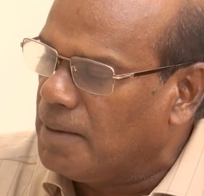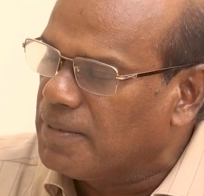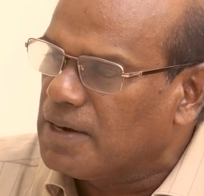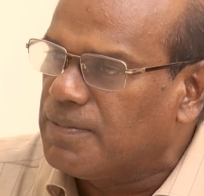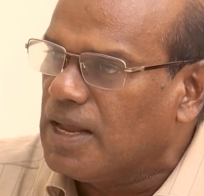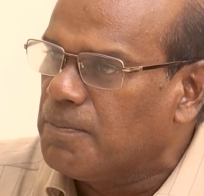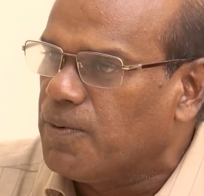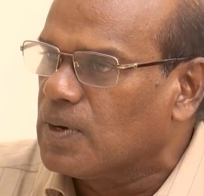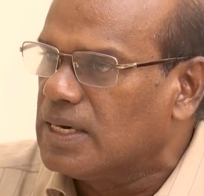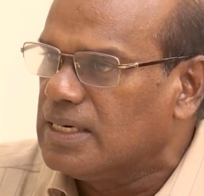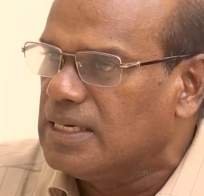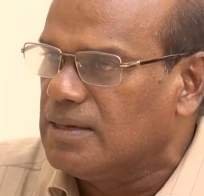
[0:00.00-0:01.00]
அமனபிளா
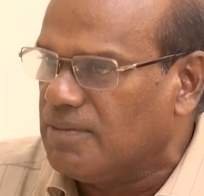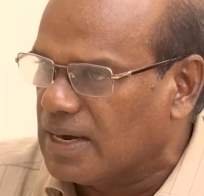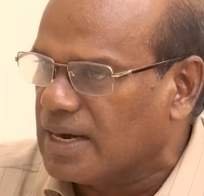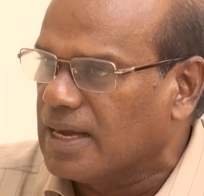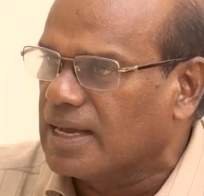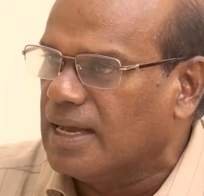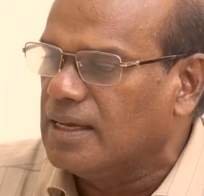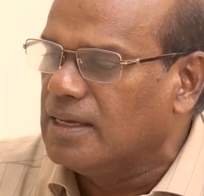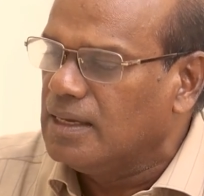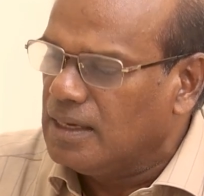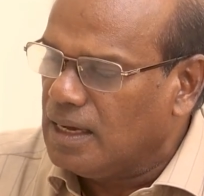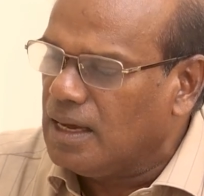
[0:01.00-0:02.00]
போங்கன்னு வர்றாங்க
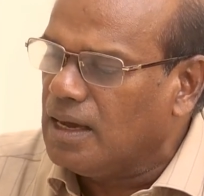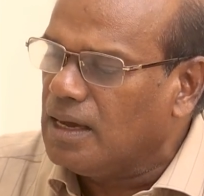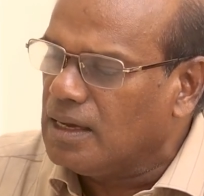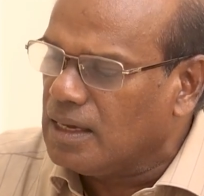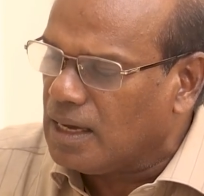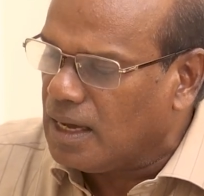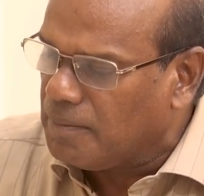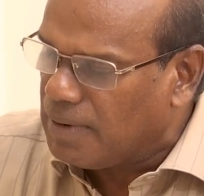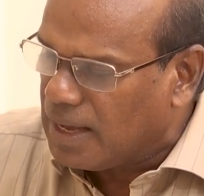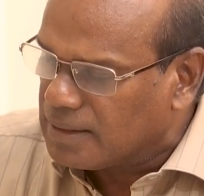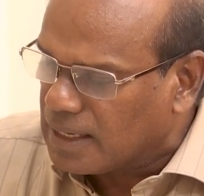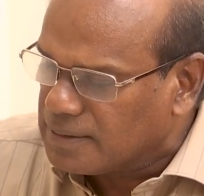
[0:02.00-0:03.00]

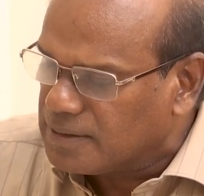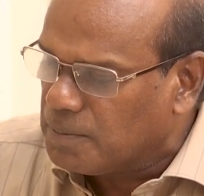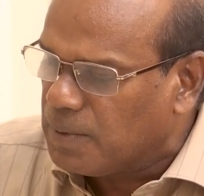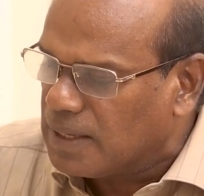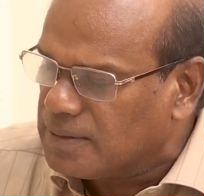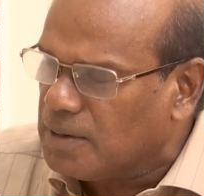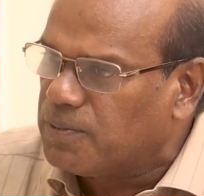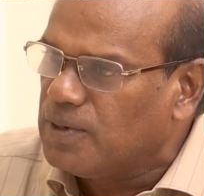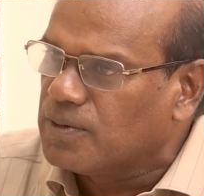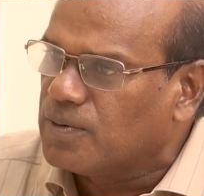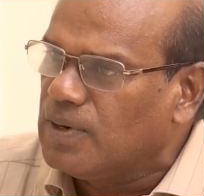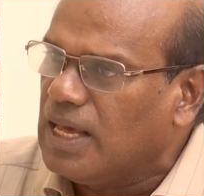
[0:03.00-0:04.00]
அந்த அந்த
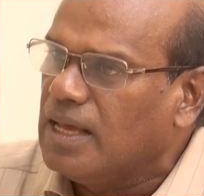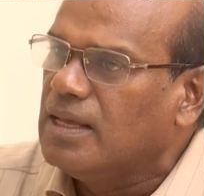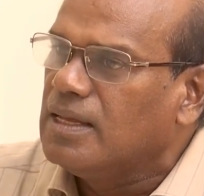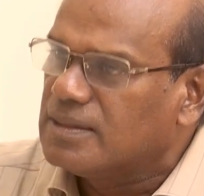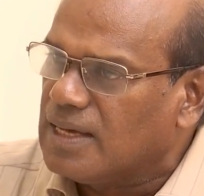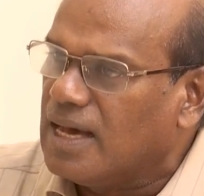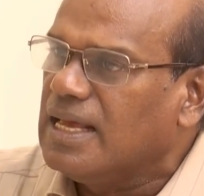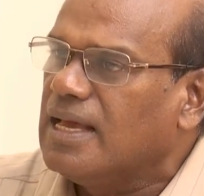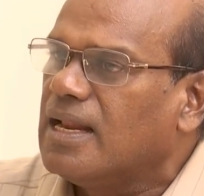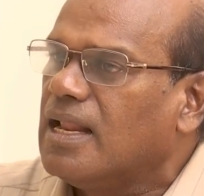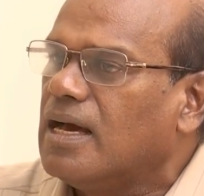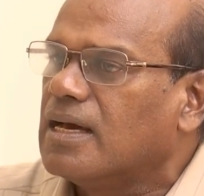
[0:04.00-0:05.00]
புள்ளிக்குள்ளே தானே
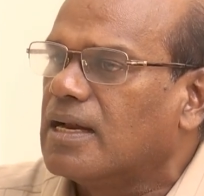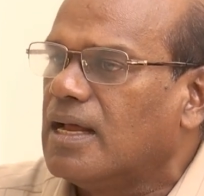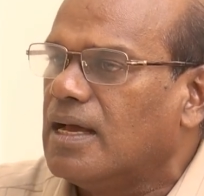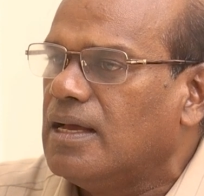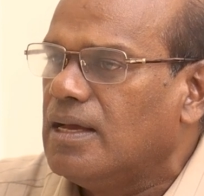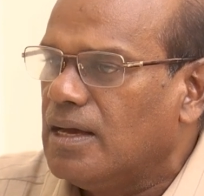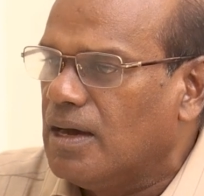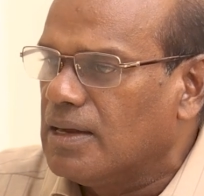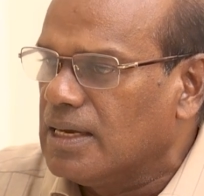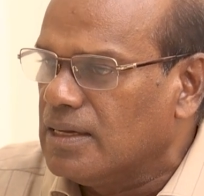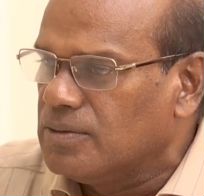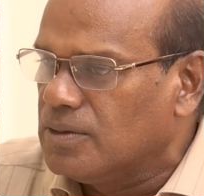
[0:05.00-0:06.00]
எல்லாங்கிற
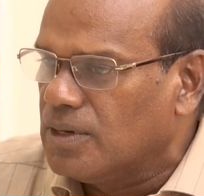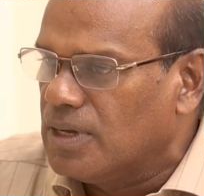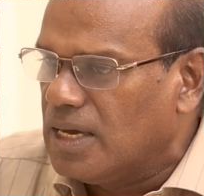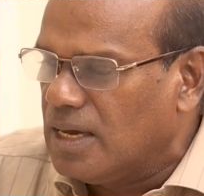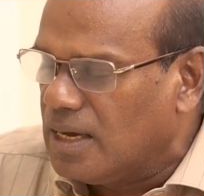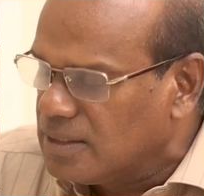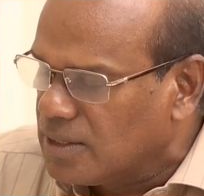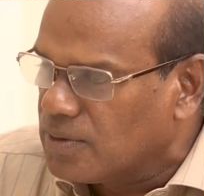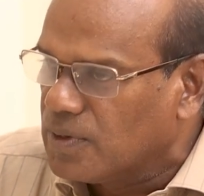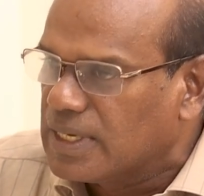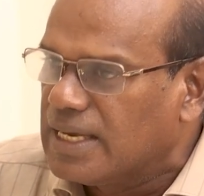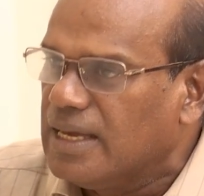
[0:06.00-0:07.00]
இதை
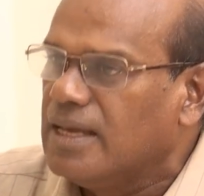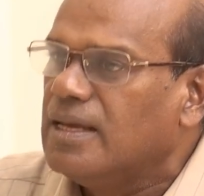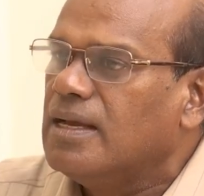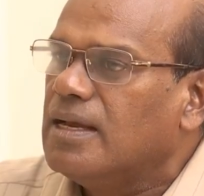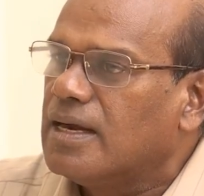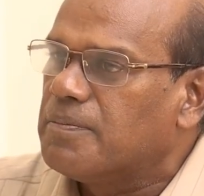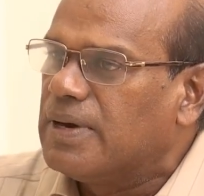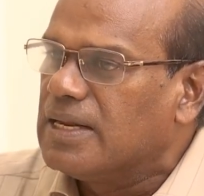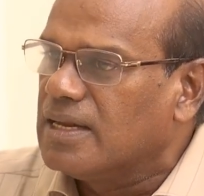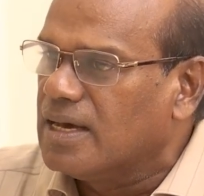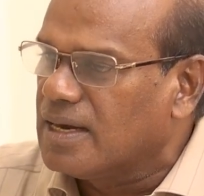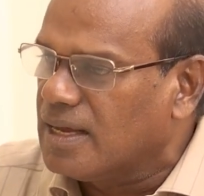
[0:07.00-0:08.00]
நோக்கி எடப்பாடி
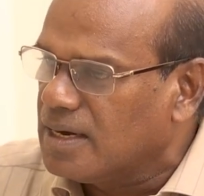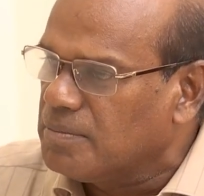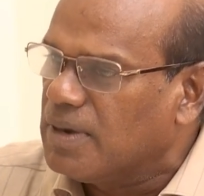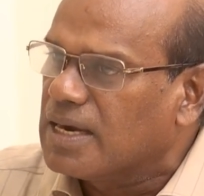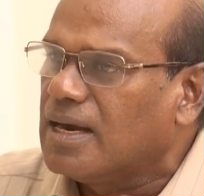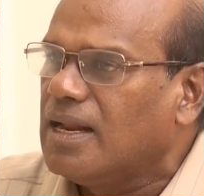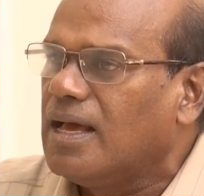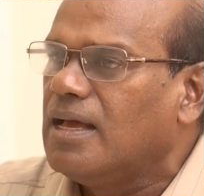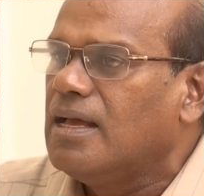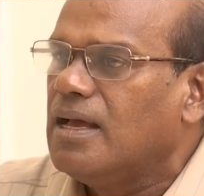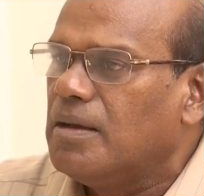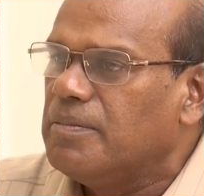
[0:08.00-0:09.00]
நகர்றாரு மக்களை
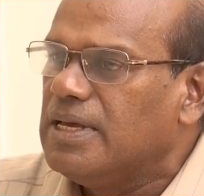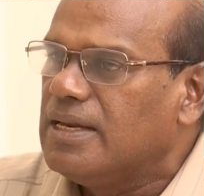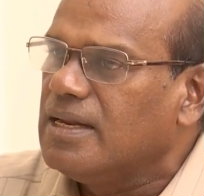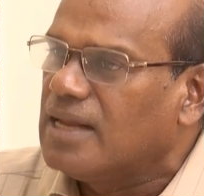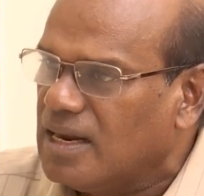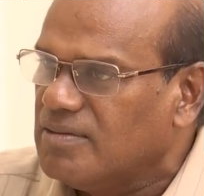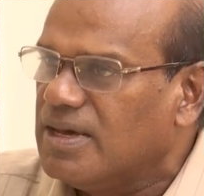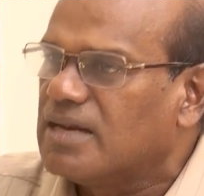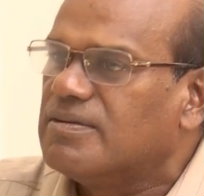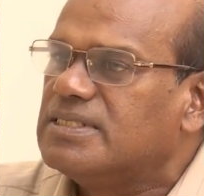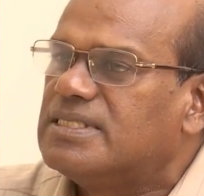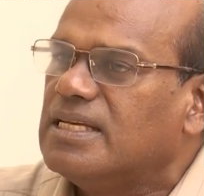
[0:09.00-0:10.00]
மீறி நாலு
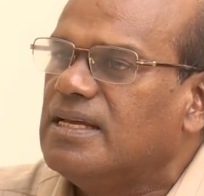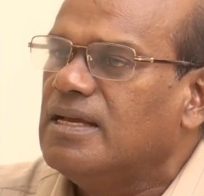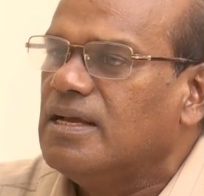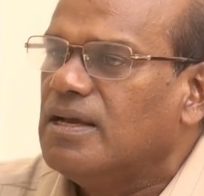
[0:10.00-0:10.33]
பேரை வச்சு